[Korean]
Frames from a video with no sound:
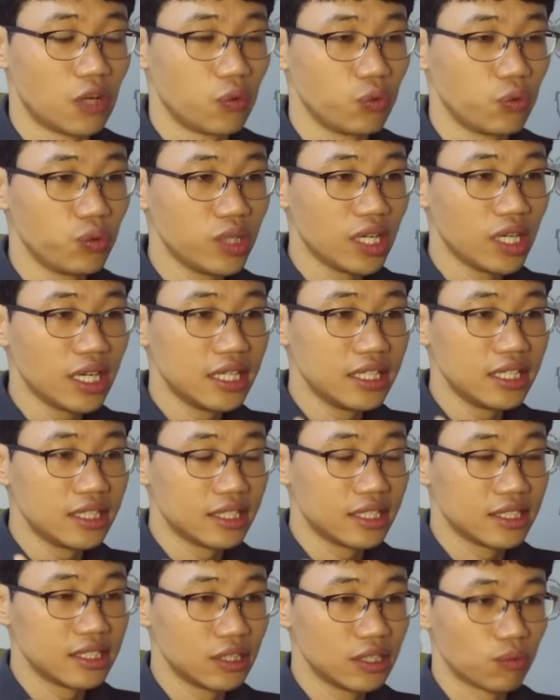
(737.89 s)
위에
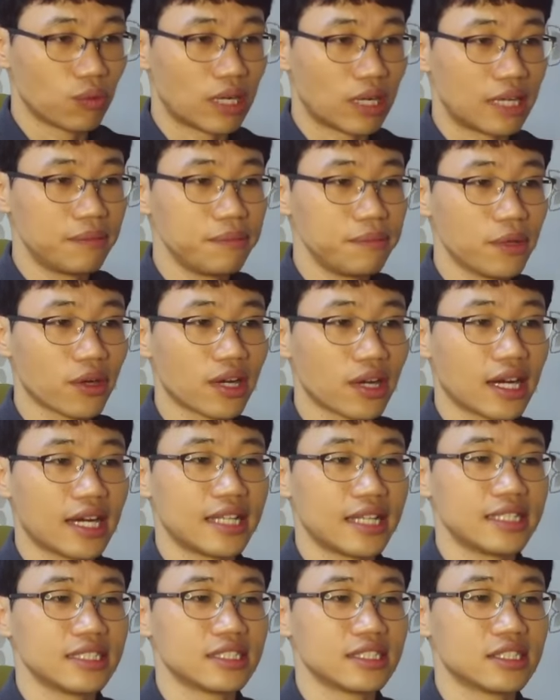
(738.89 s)
있는
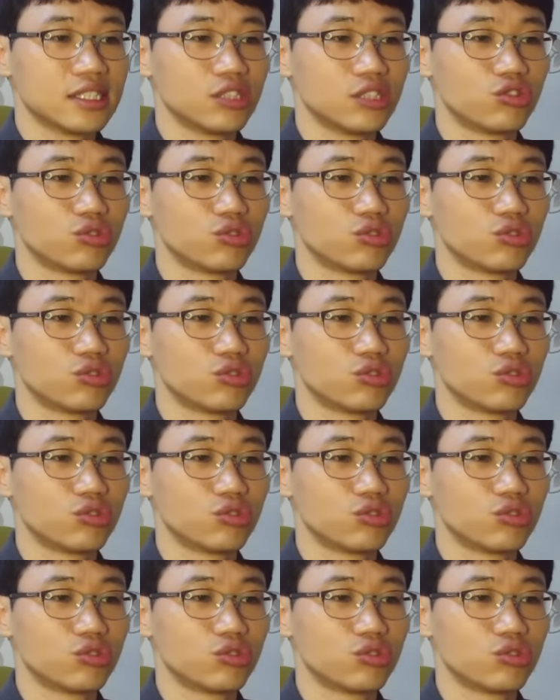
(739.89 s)
완벽한 그